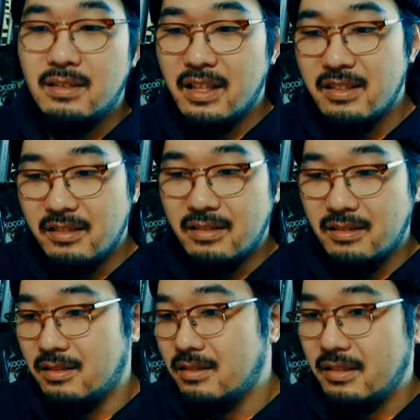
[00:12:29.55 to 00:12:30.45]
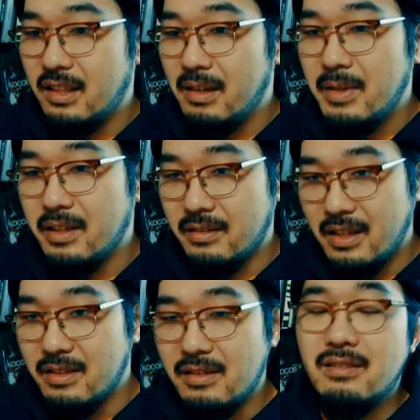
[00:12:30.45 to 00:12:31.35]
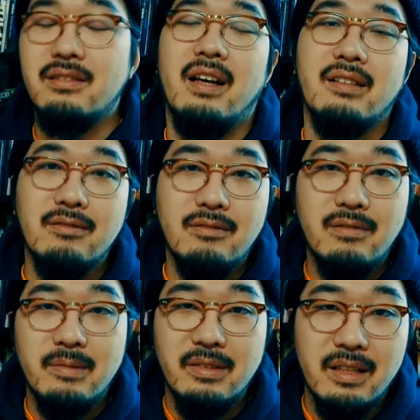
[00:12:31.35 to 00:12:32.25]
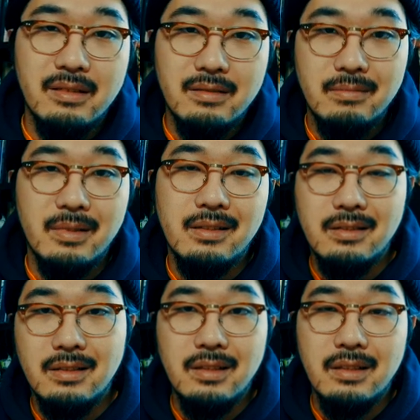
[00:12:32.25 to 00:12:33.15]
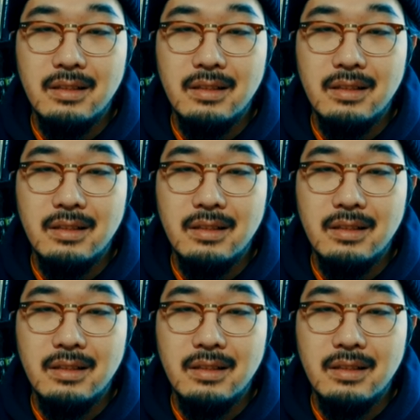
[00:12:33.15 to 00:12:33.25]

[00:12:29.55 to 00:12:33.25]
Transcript: 現実、内面現実って、あそこもね、素晴らしい。